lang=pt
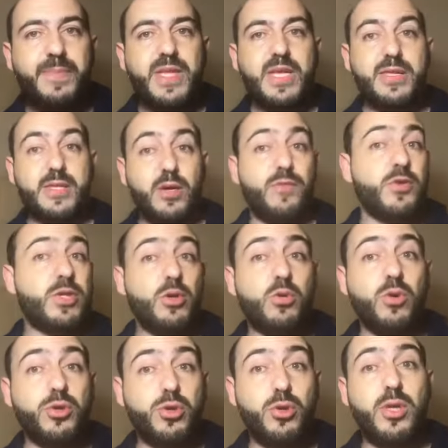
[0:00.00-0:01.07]
Então eu vou ter o
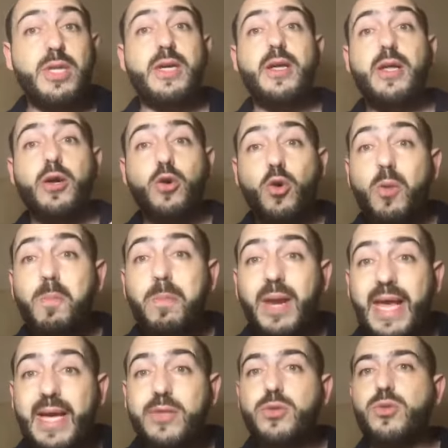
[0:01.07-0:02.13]
controle
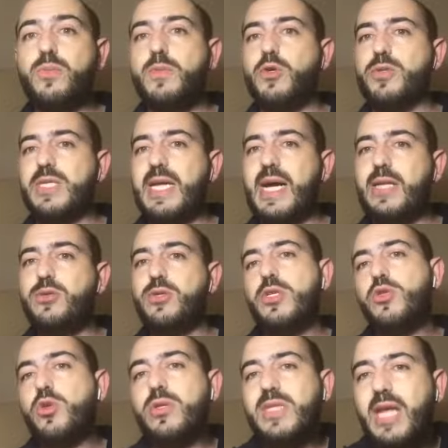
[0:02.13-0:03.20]
completo dos meus dados e
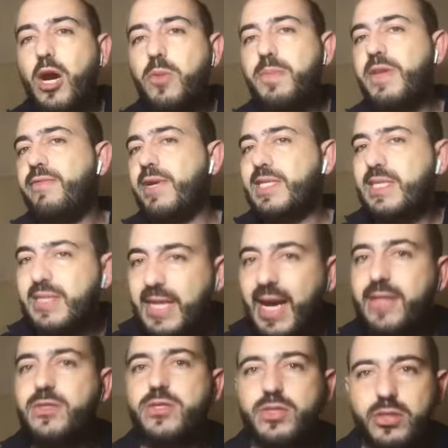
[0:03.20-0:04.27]
total
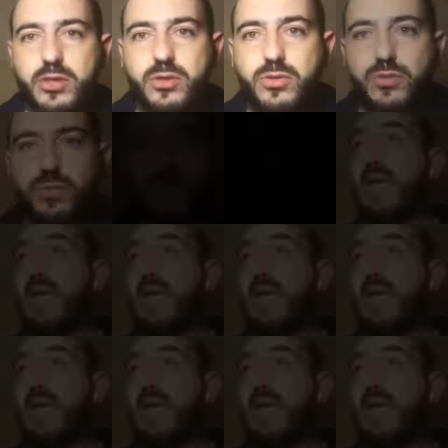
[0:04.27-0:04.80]
privacidade disso.